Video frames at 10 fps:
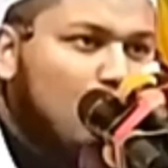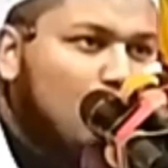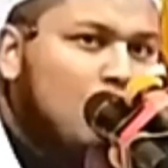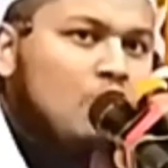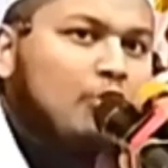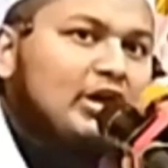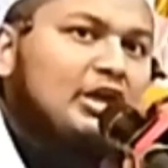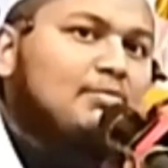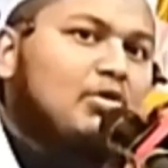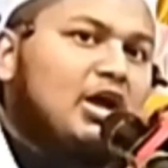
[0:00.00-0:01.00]
যাও ওই
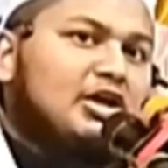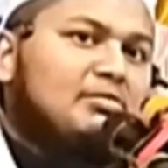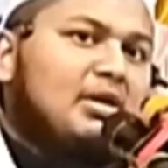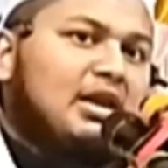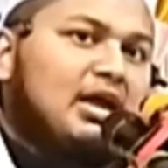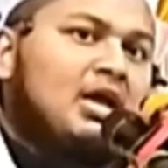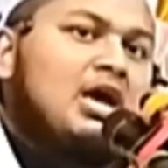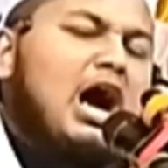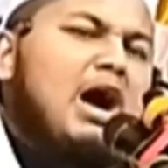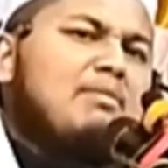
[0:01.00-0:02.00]
ইব্রাহিমের
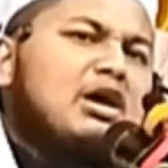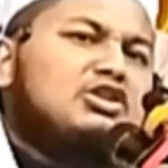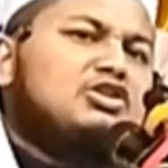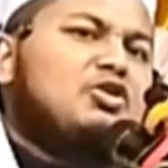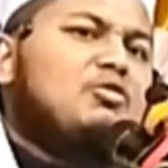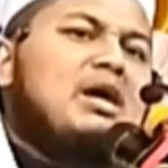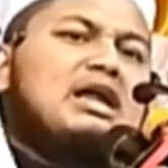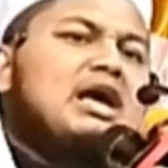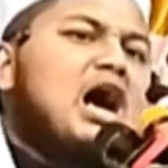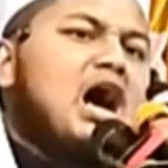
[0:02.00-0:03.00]
আমার
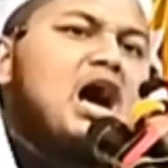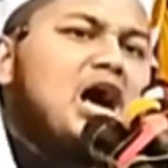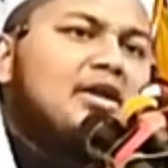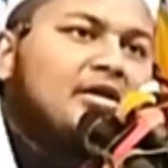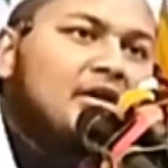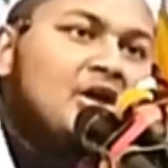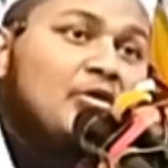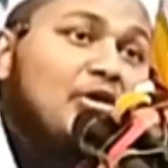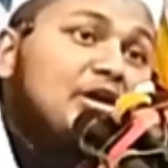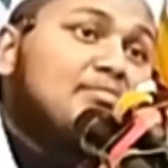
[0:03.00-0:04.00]
দরবারে আর
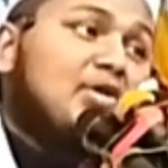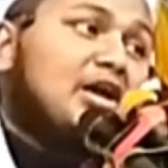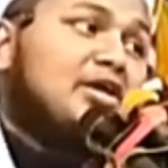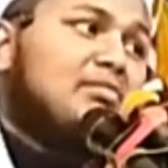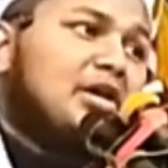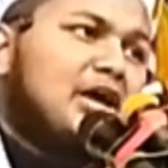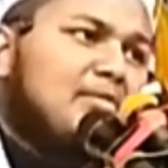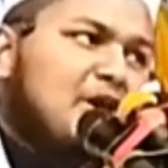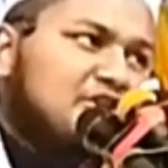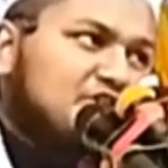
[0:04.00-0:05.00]
ওই ইব্রাহিমের
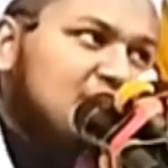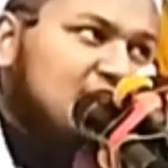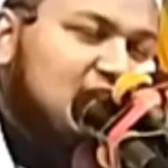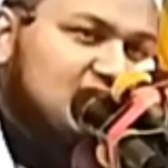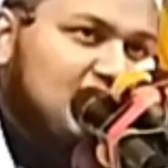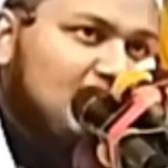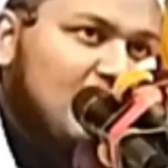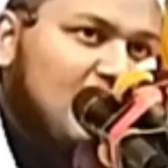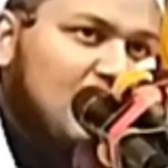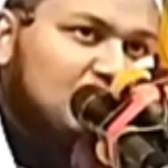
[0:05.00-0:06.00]
আমার
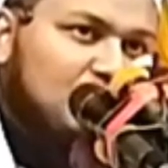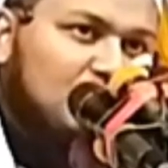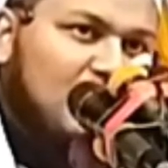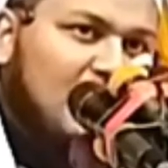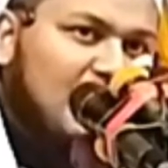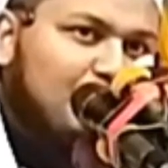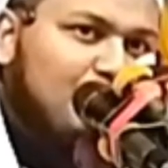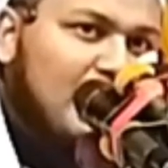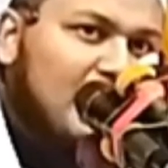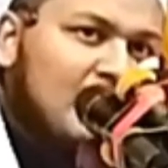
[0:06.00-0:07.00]
জিজ্ঞাসাবাদ করা
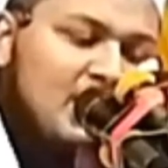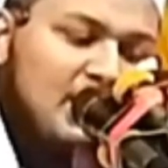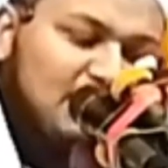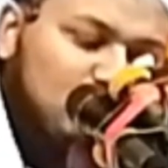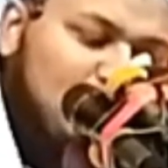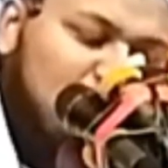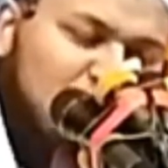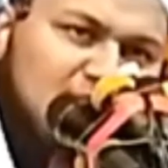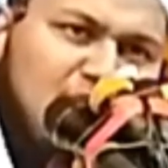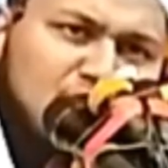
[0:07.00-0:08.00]
লাগবে এত বড়
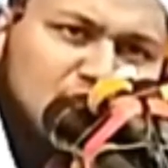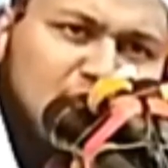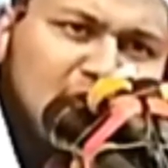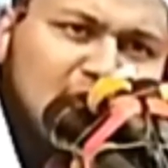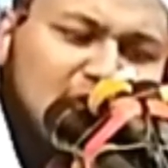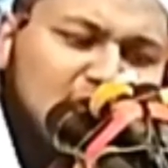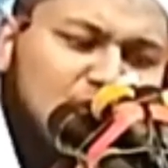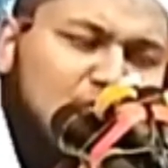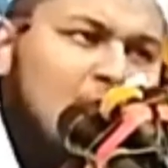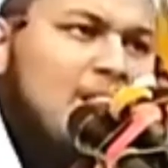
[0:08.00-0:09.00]
সাহস হয়ে গেল